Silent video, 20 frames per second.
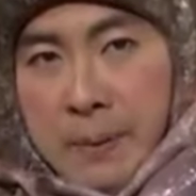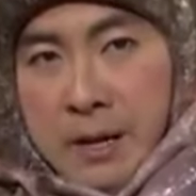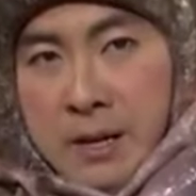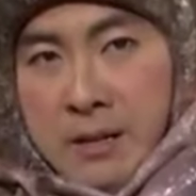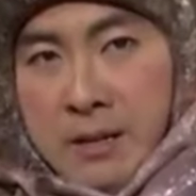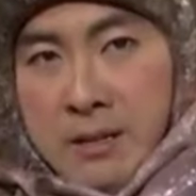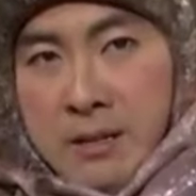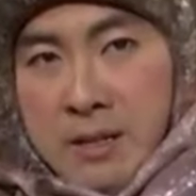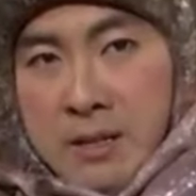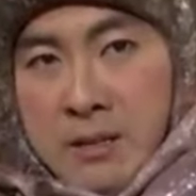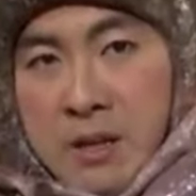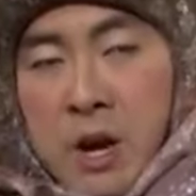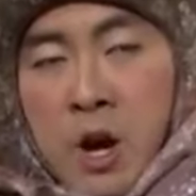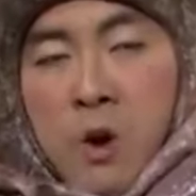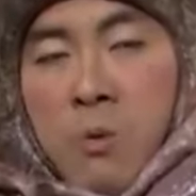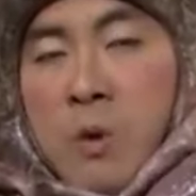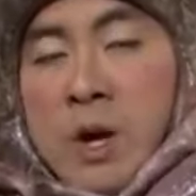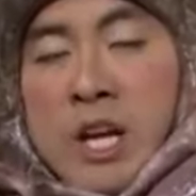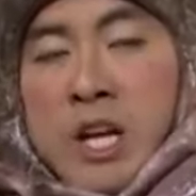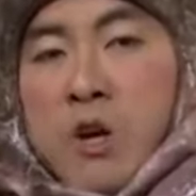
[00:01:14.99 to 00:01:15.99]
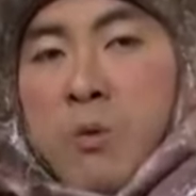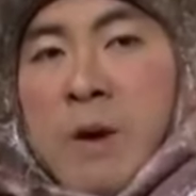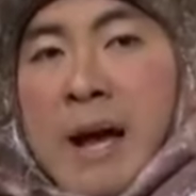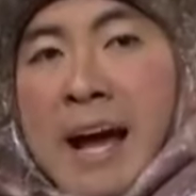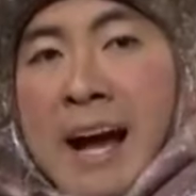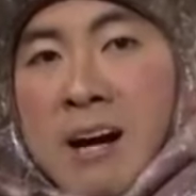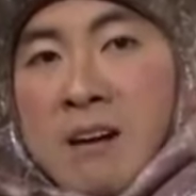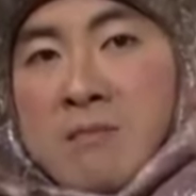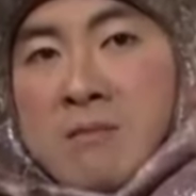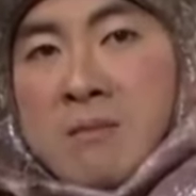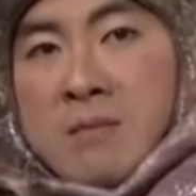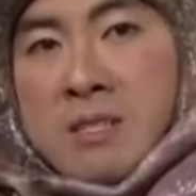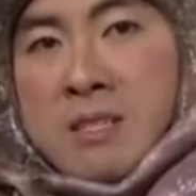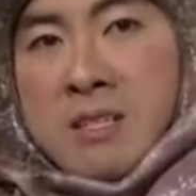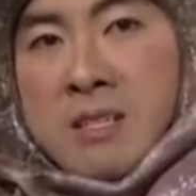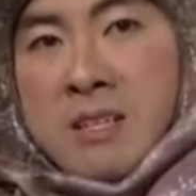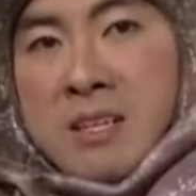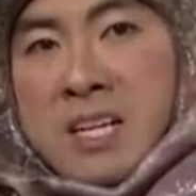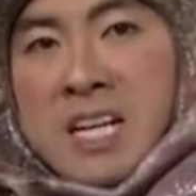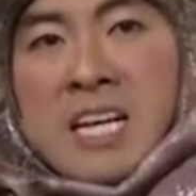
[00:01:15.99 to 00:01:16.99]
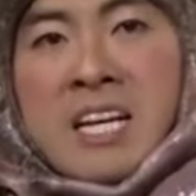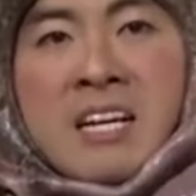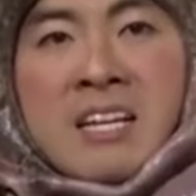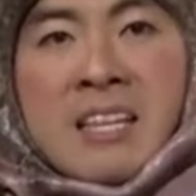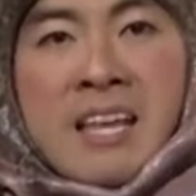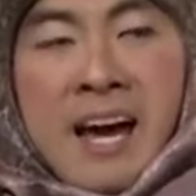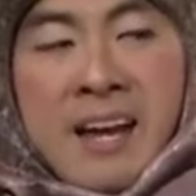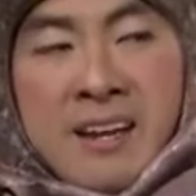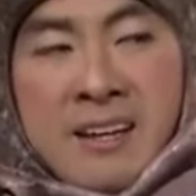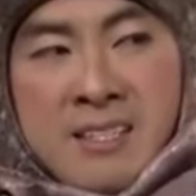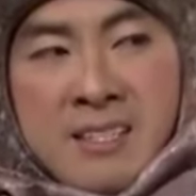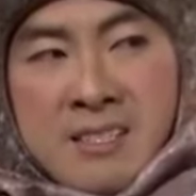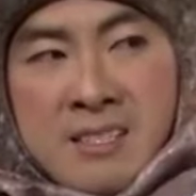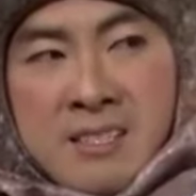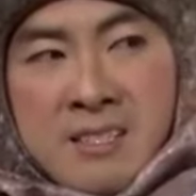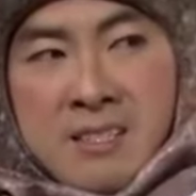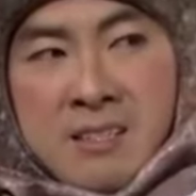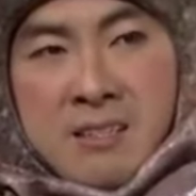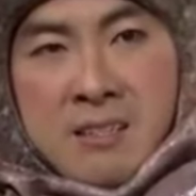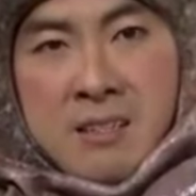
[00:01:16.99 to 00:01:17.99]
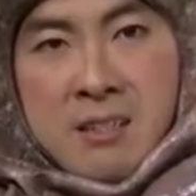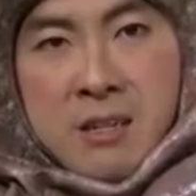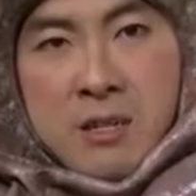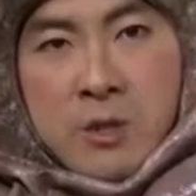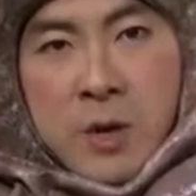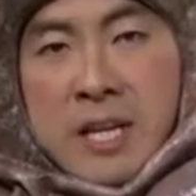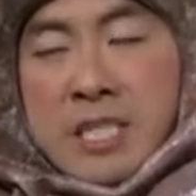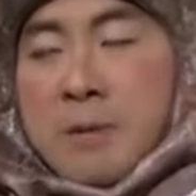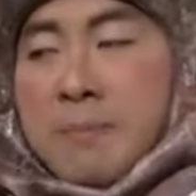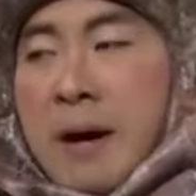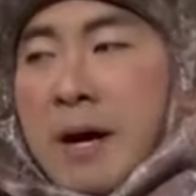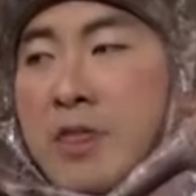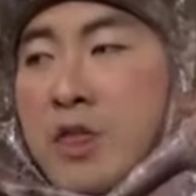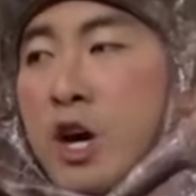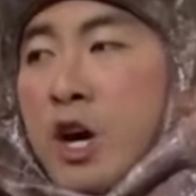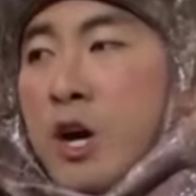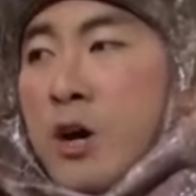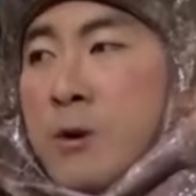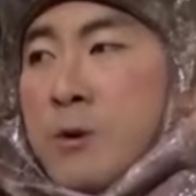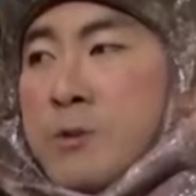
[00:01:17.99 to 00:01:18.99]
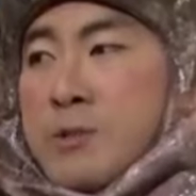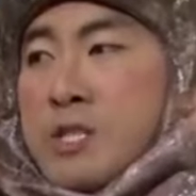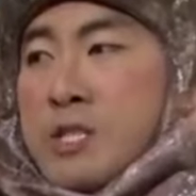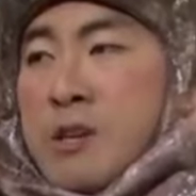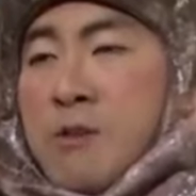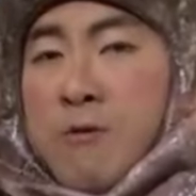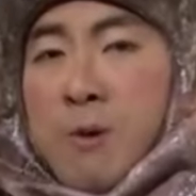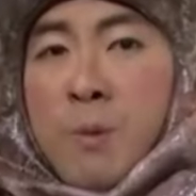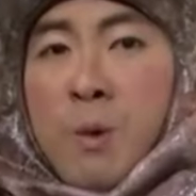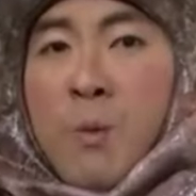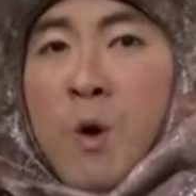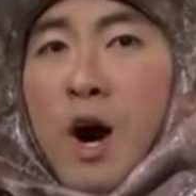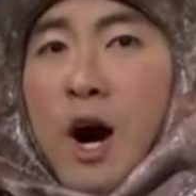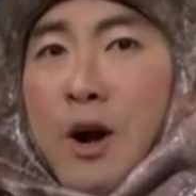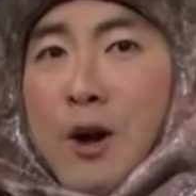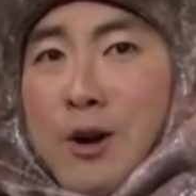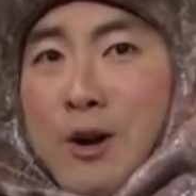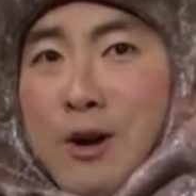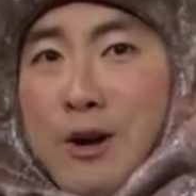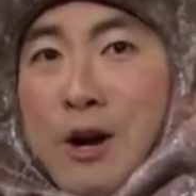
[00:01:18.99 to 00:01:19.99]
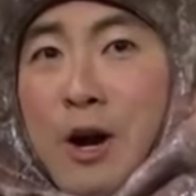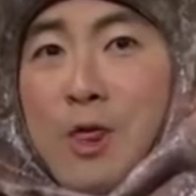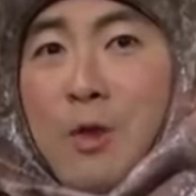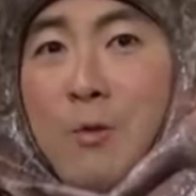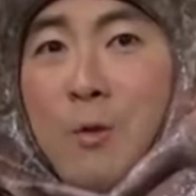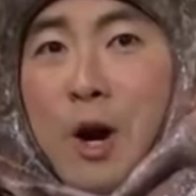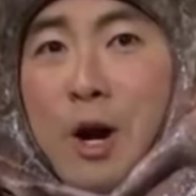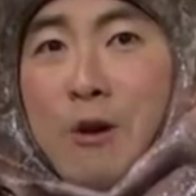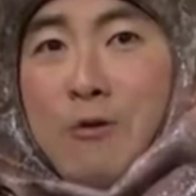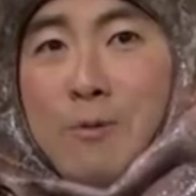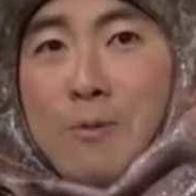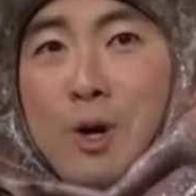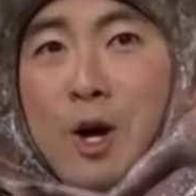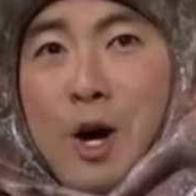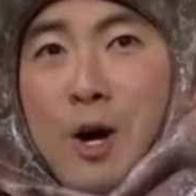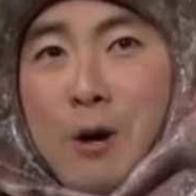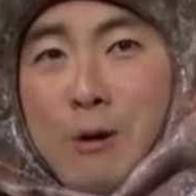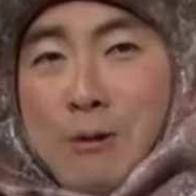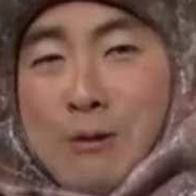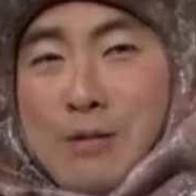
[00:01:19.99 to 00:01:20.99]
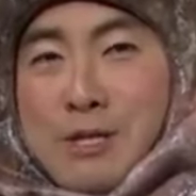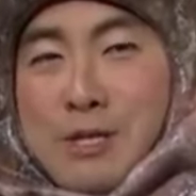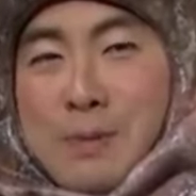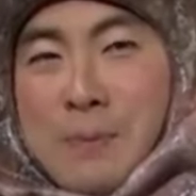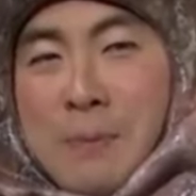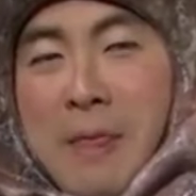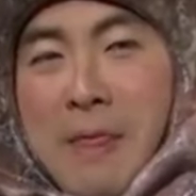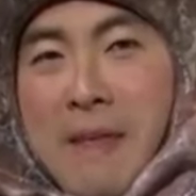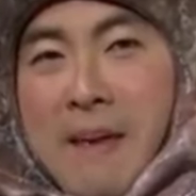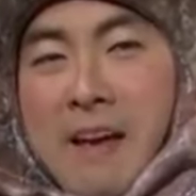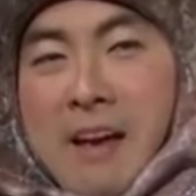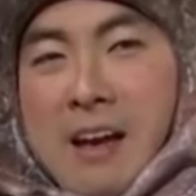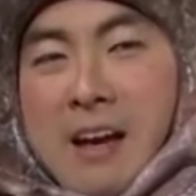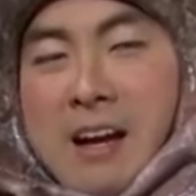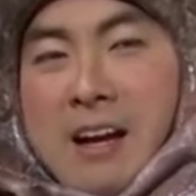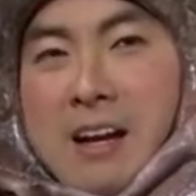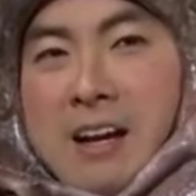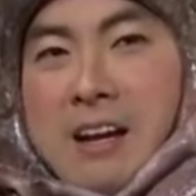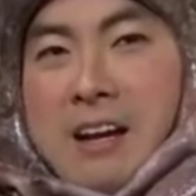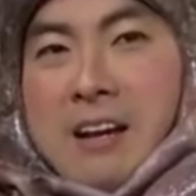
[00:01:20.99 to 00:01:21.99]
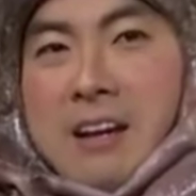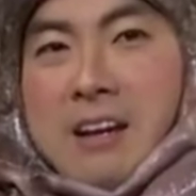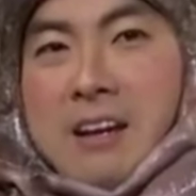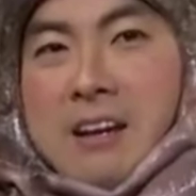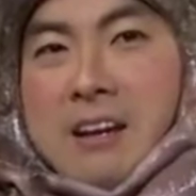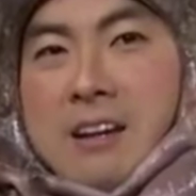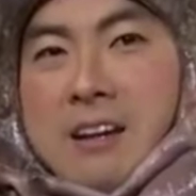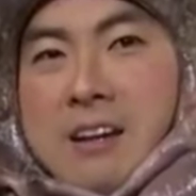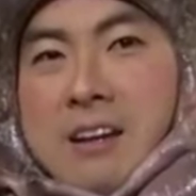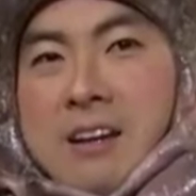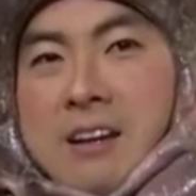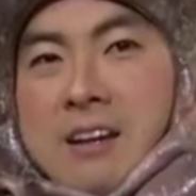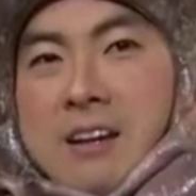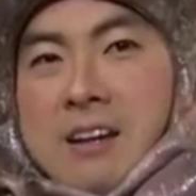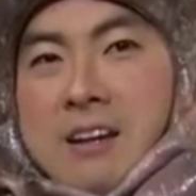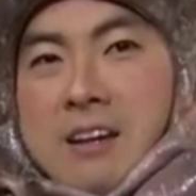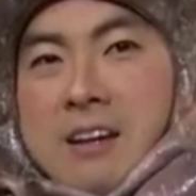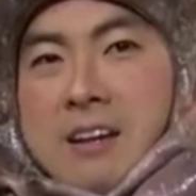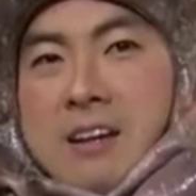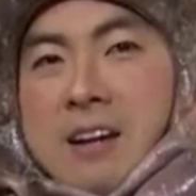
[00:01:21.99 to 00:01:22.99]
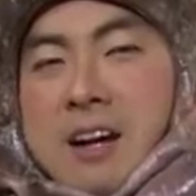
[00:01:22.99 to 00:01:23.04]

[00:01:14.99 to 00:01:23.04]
แต่ถ้าอ่านแบบว่าเป็นภาษาอังกฤษก็ NGO ก็จะเป็นพวกนักเคลื่อนไหวนักเรียกร้องอะไรสารพัดอย่าง เหมือน NGO พม่า